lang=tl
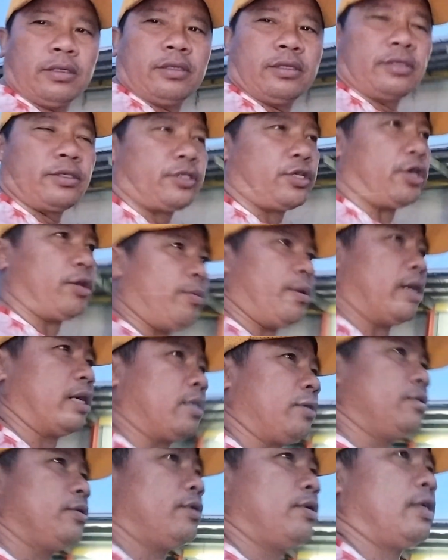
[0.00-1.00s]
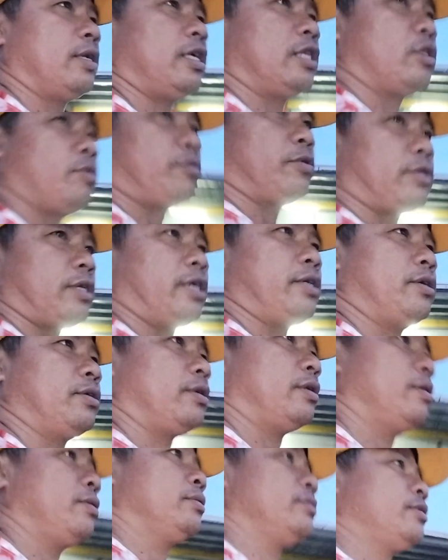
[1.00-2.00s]
so yung mga kaundo nandito po tayo
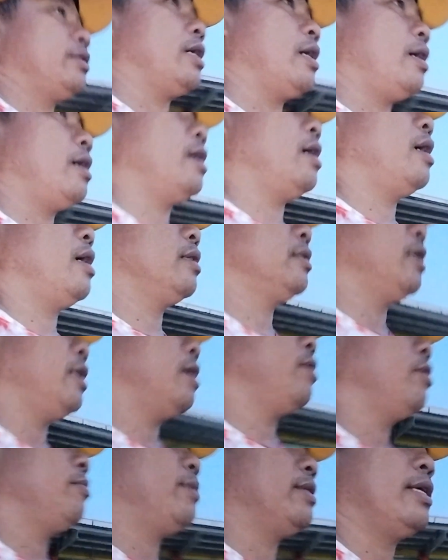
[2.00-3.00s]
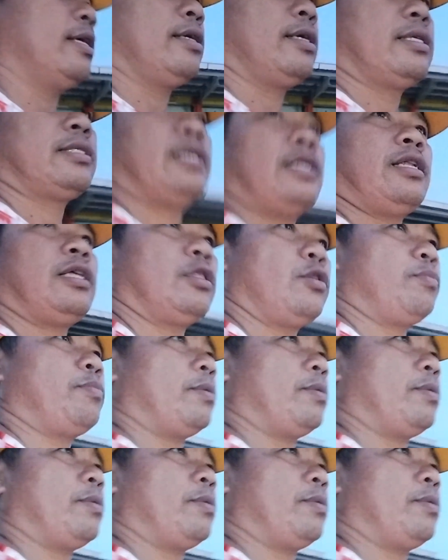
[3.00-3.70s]
no sa Tanawan Batangas nandito po